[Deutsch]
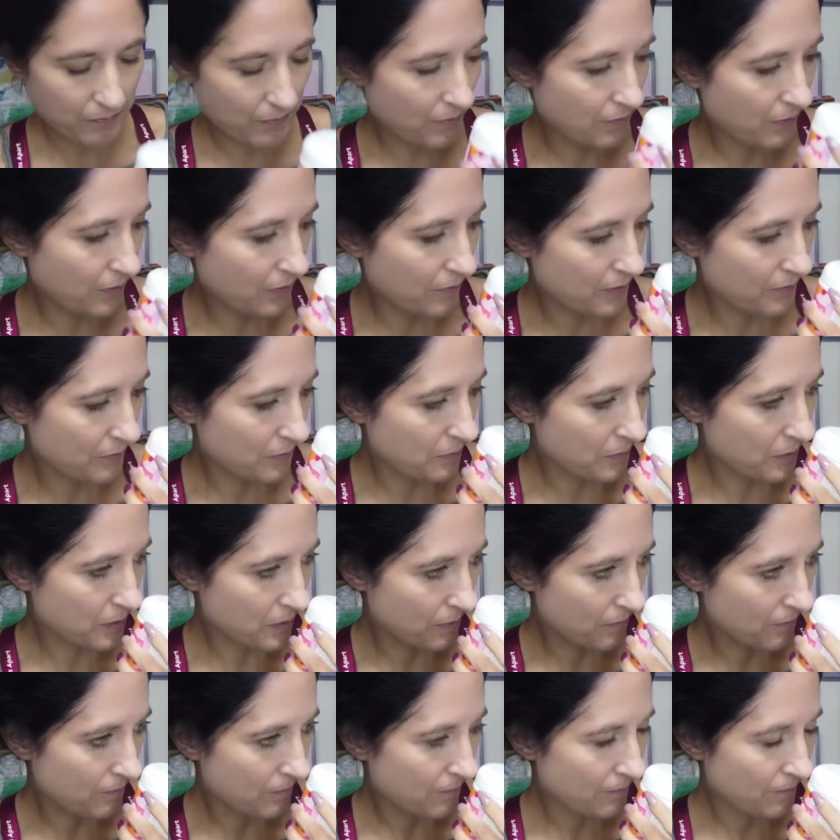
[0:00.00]
Ist auf jeden Fall was für
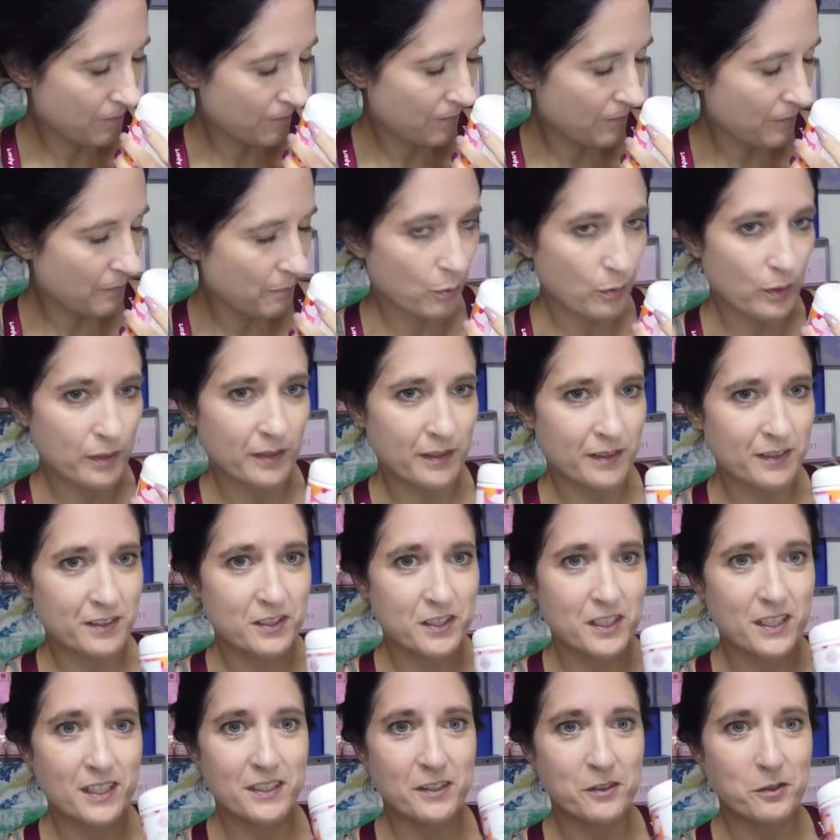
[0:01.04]
mich. Boah,
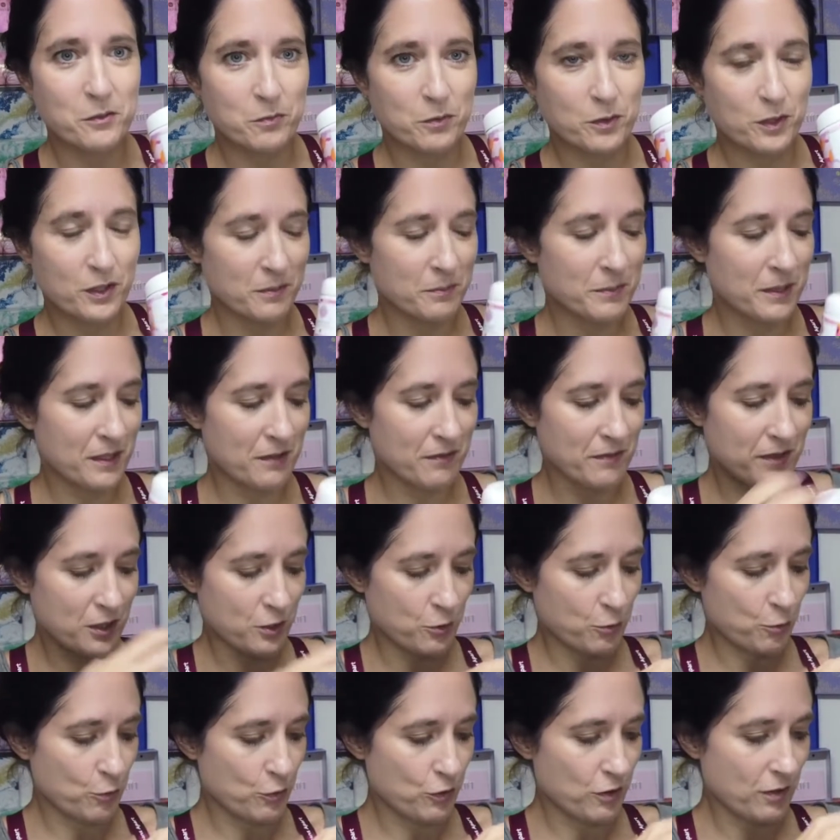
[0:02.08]
den stelle ich sofort in meine
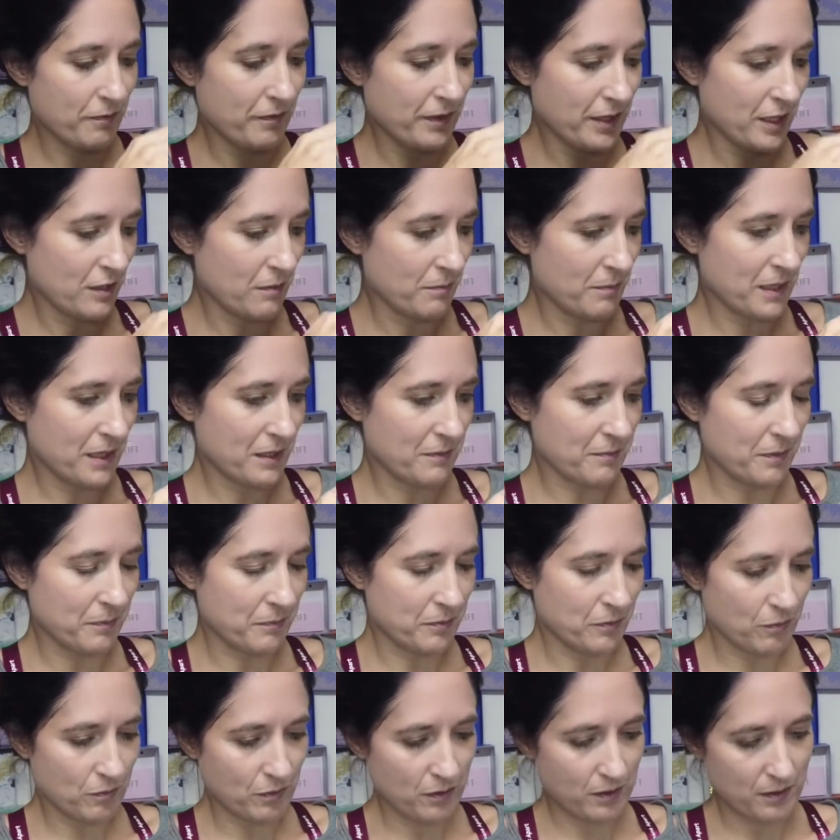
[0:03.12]
Waschküche, Den werde ich demnächst
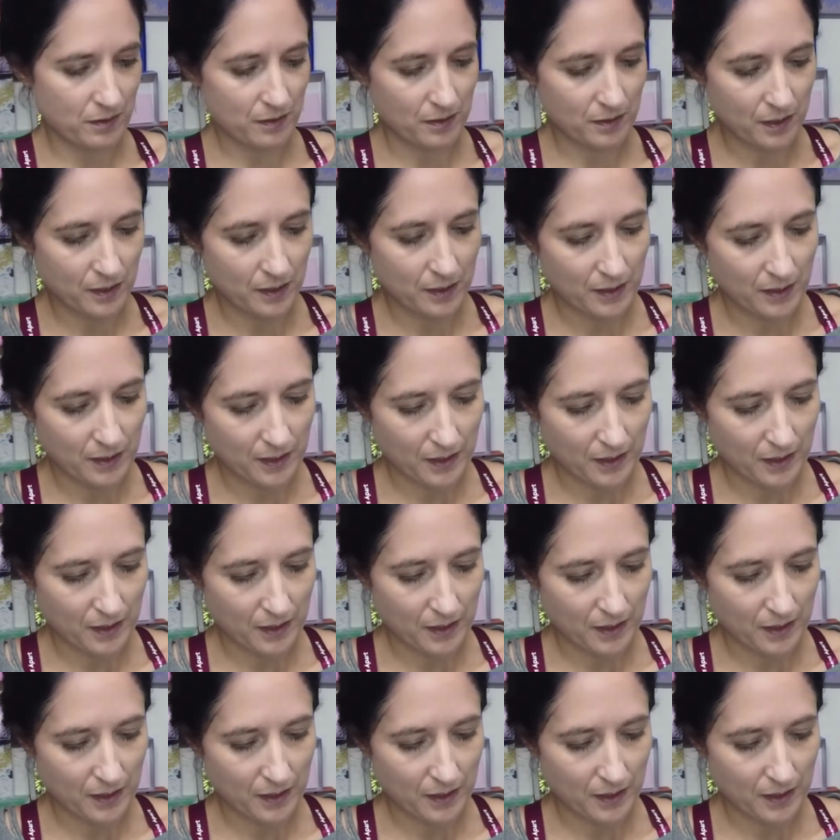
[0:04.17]
mal benutzen.